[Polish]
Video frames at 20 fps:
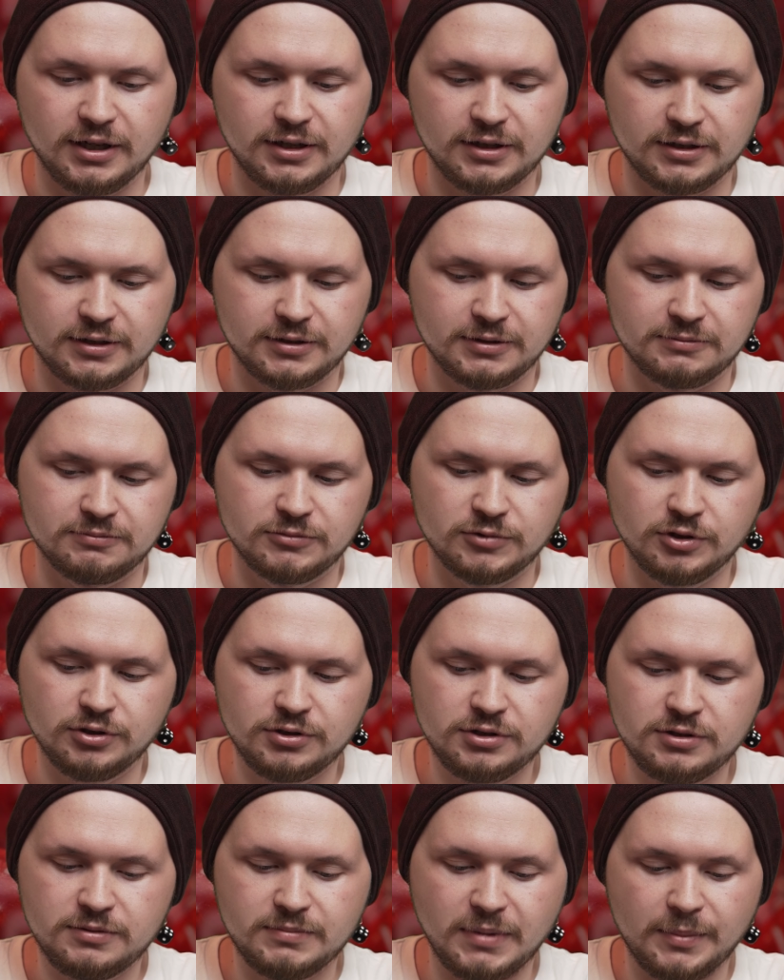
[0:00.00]
E,
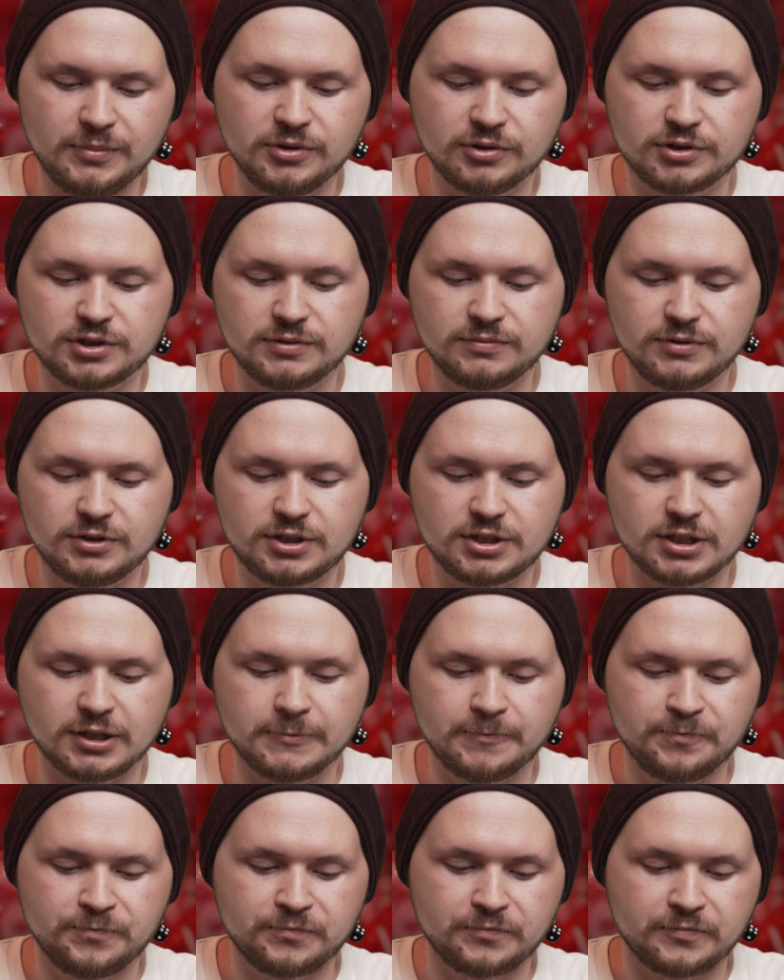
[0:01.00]
no i mamy
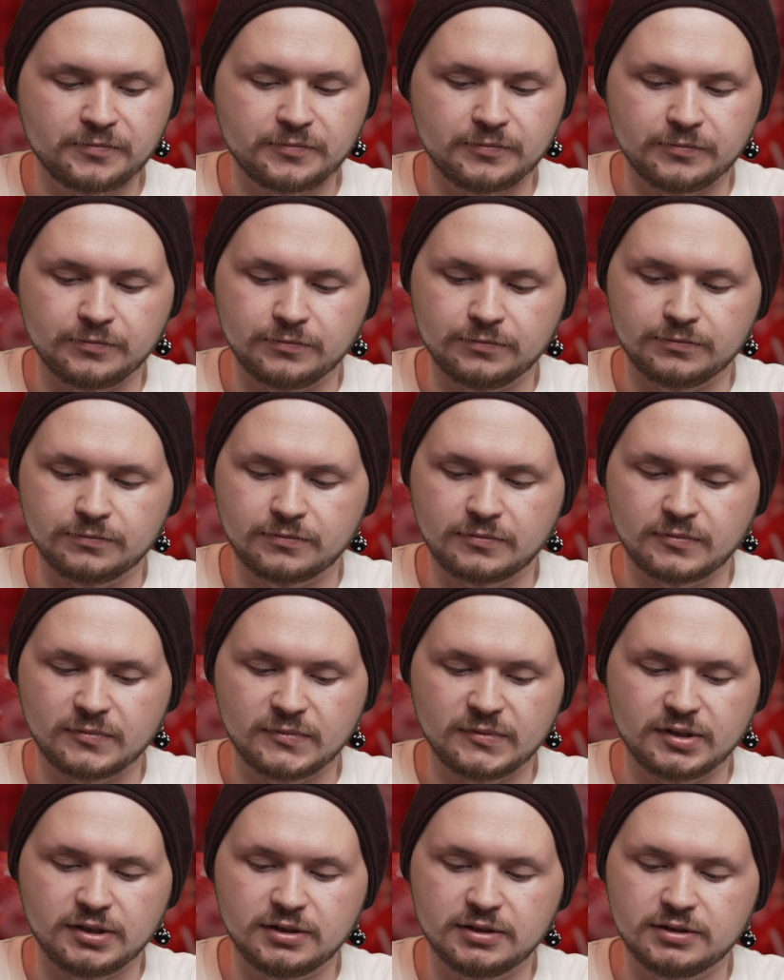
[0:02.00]
oczywiście mm,
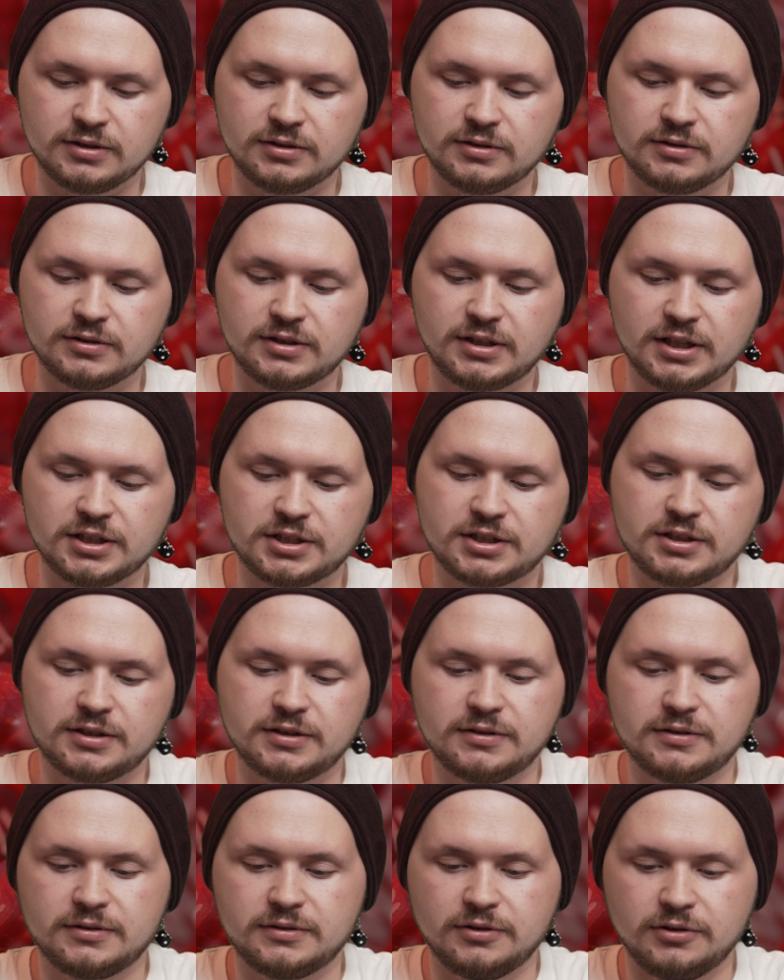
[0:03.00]
też
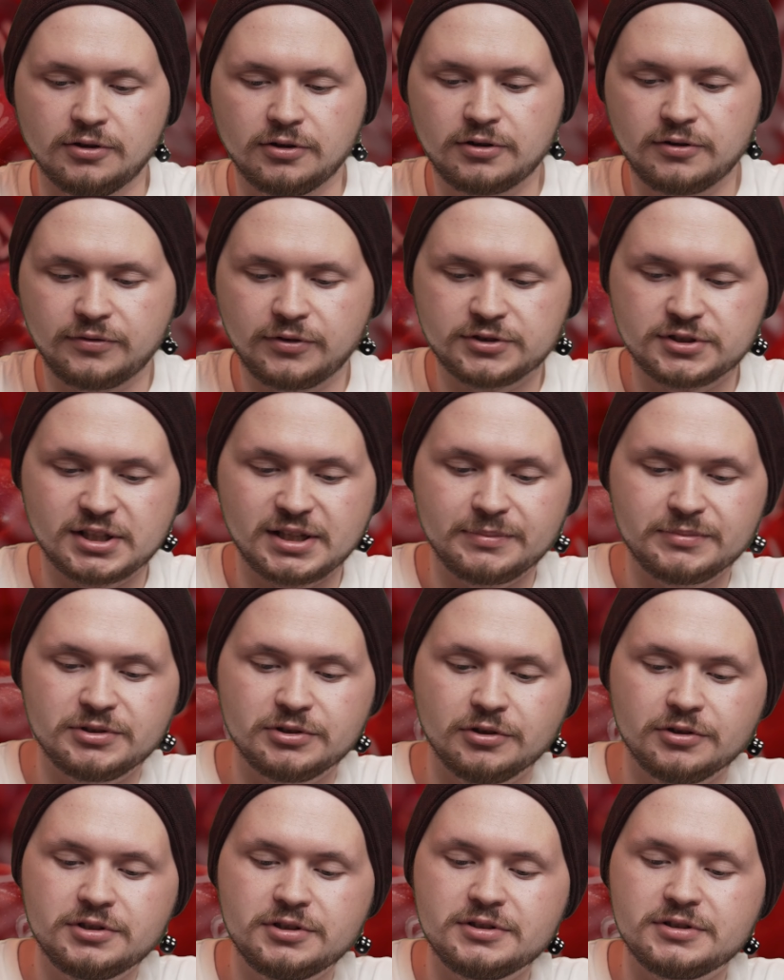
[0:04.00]
logo, wchodzę tam,
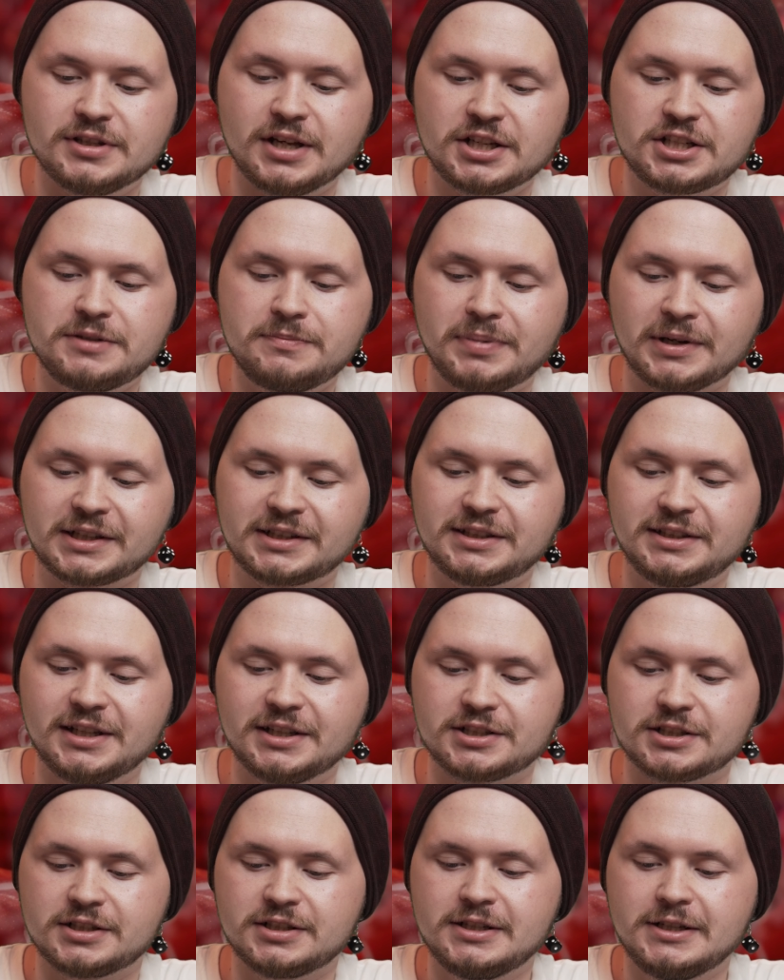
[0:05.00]
no i nasi
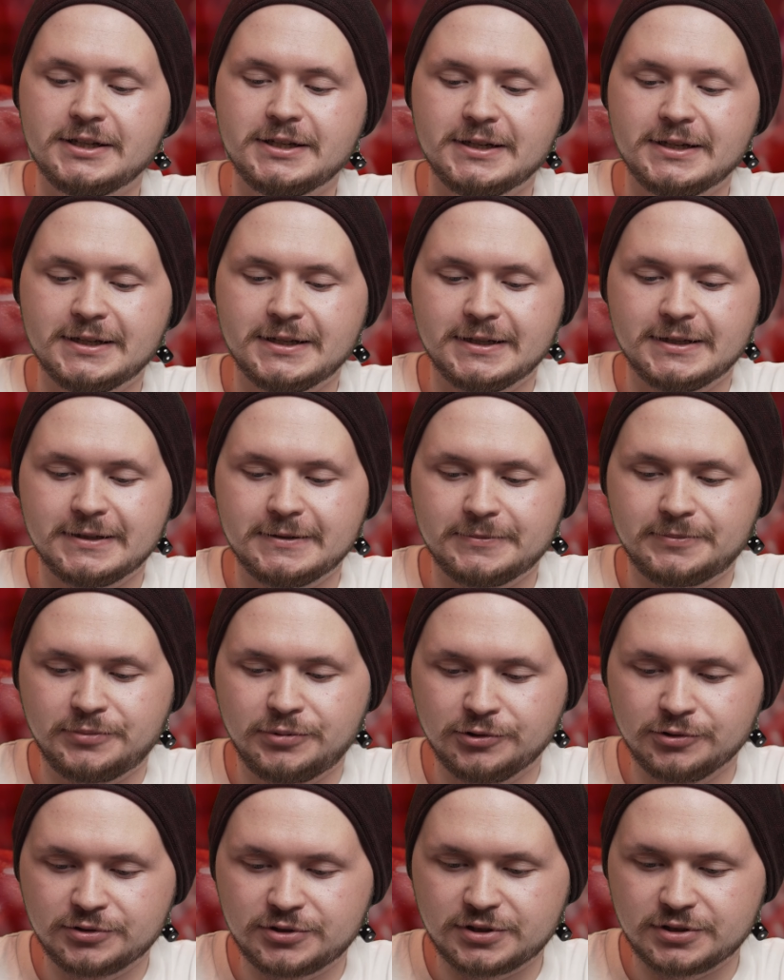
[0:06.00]
partnerzy,
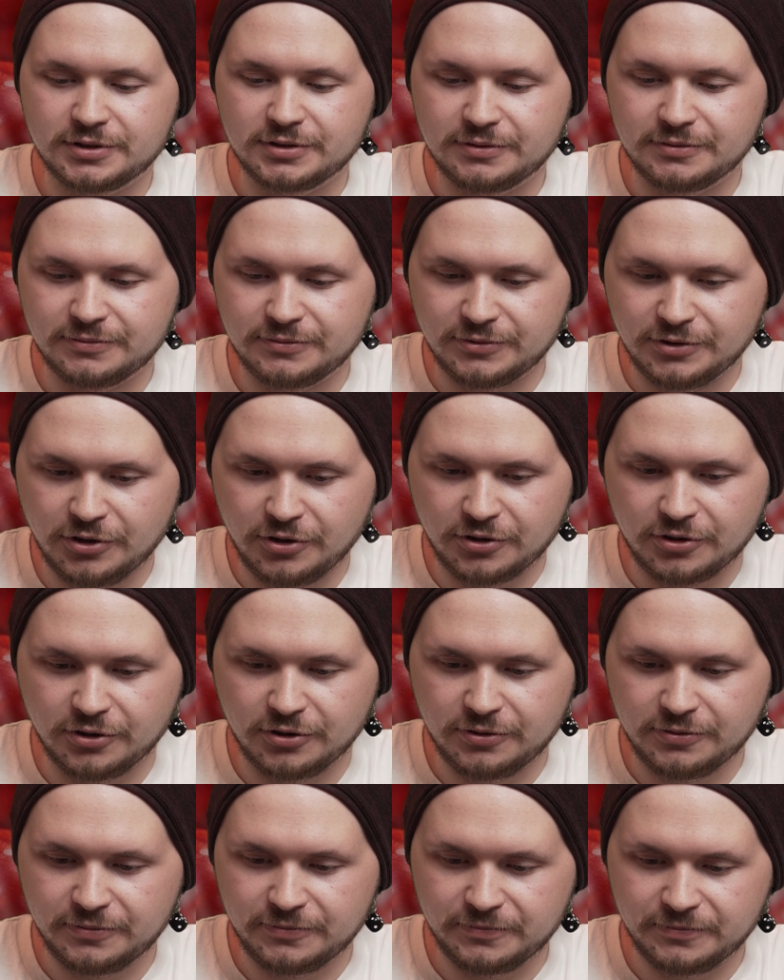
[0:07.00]
plus
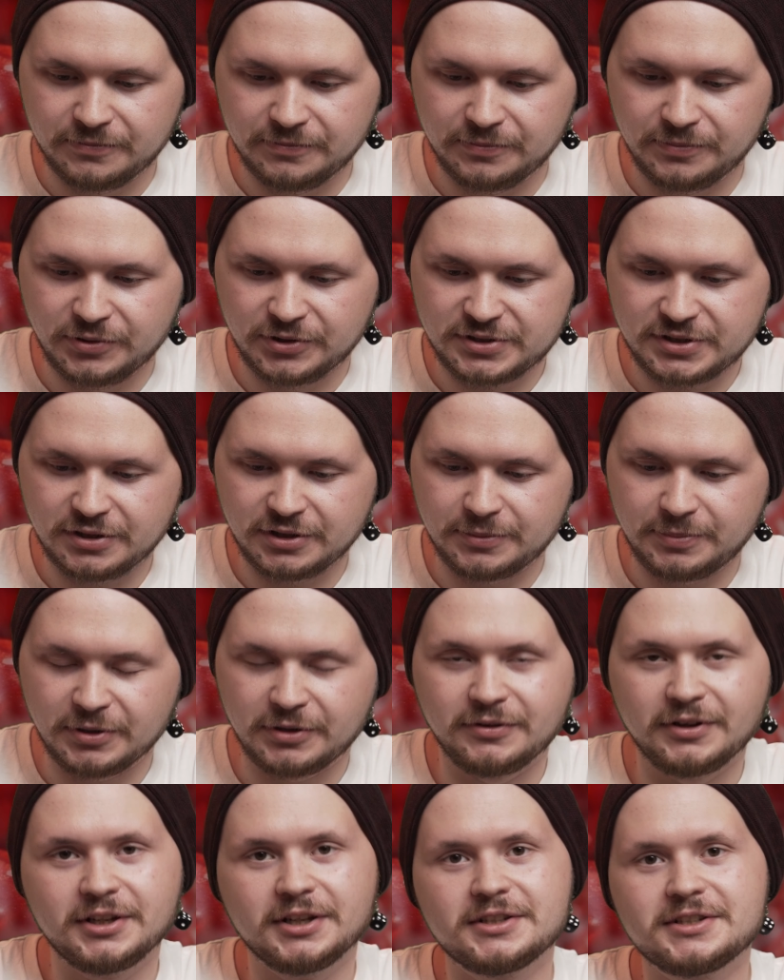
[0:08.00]
logo mm, polskiego
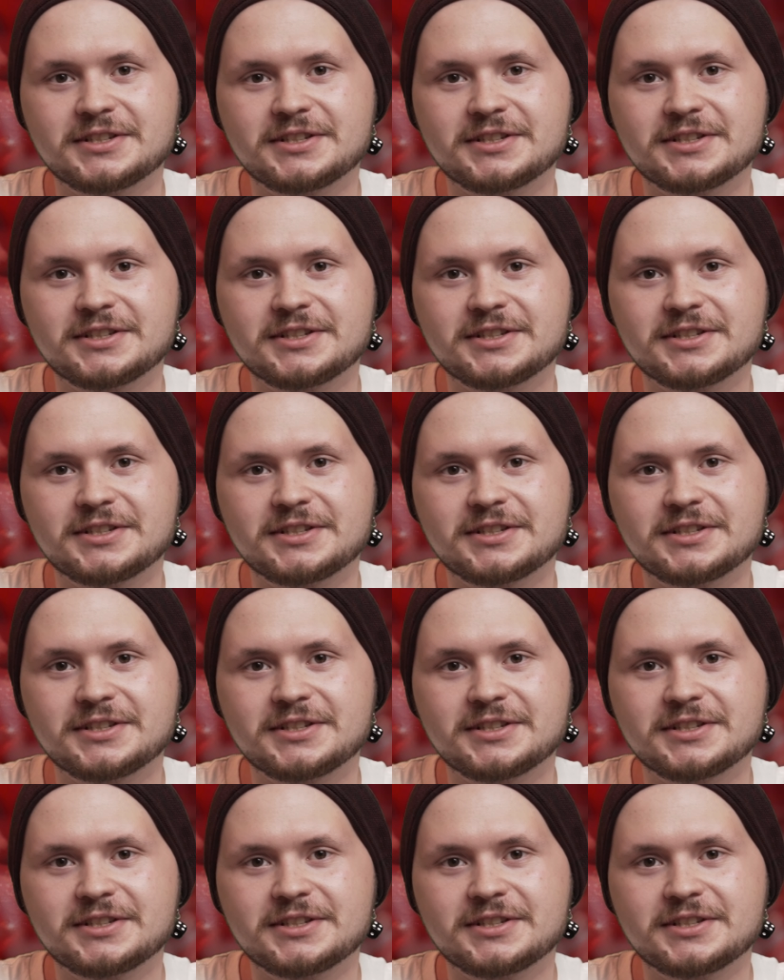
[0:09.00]
RPGania.